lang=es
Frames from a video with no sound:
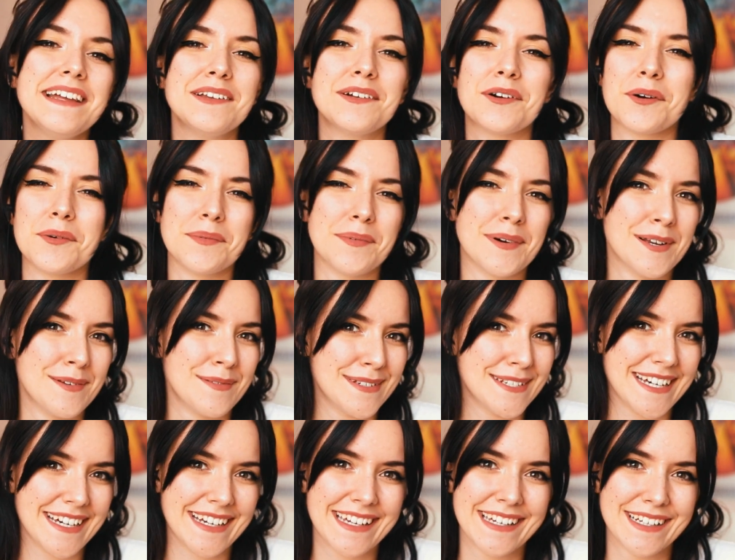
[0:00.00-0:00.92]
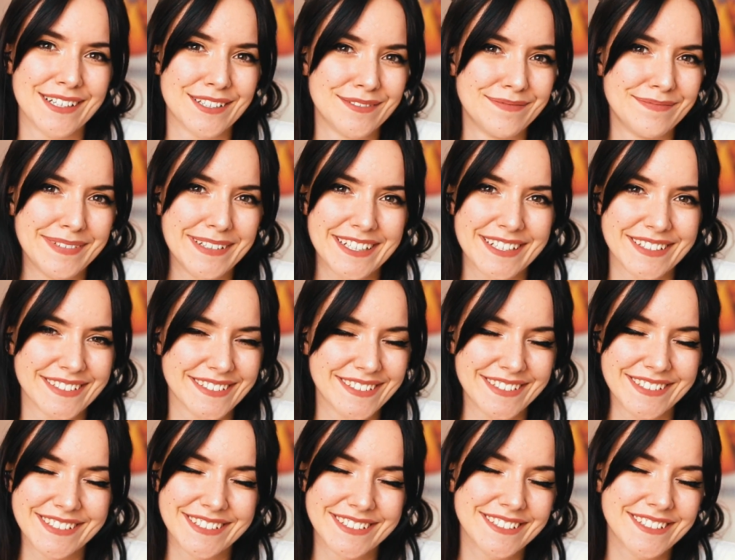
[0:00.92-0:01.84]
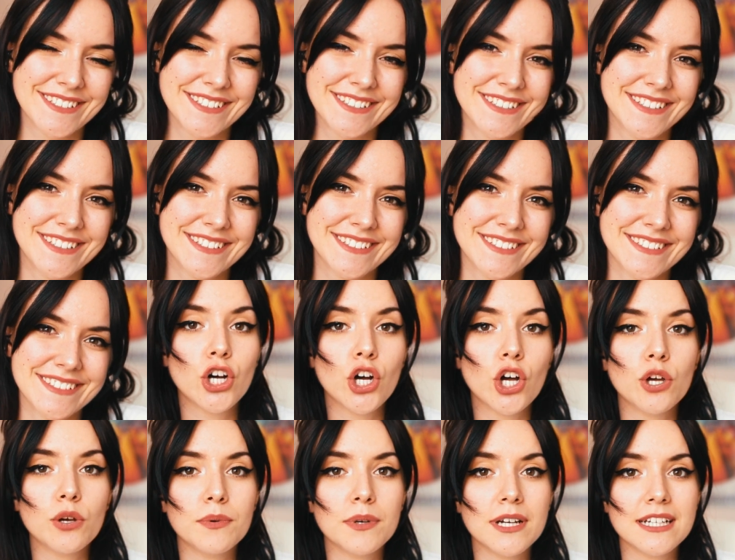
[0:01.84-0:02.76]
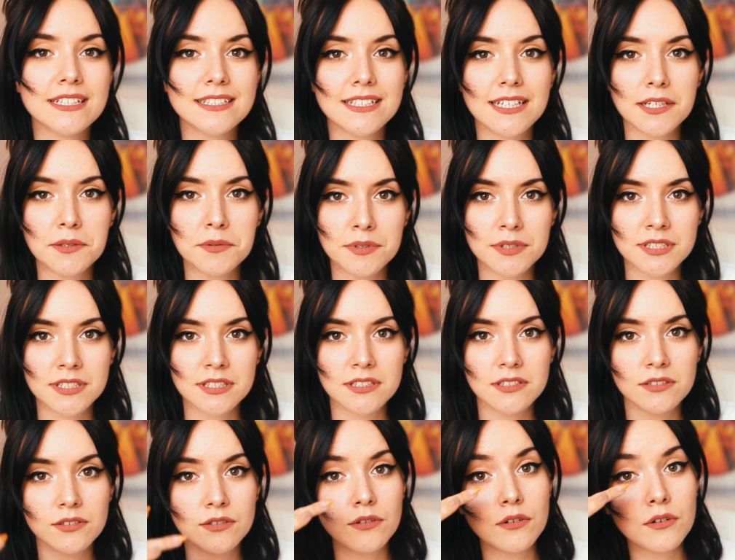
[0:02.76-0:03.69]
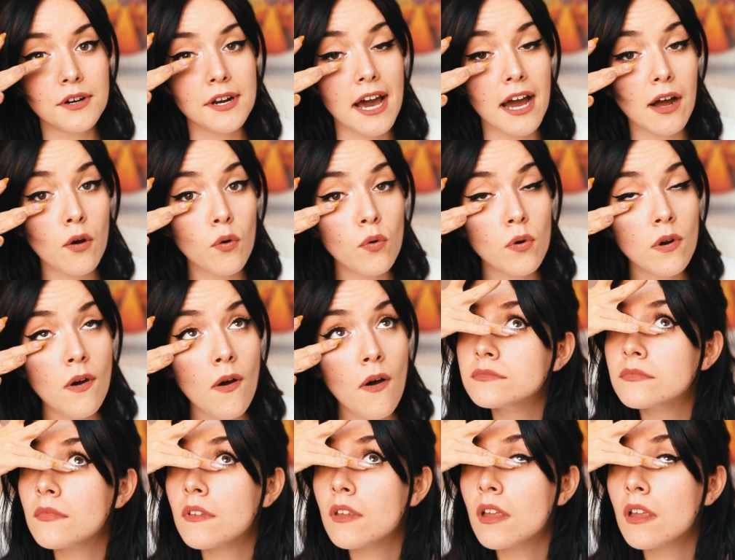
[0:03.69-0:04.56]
y luego vuelves aquí conmigo y con nosotros. Hoy voy a ser vuestro oráculo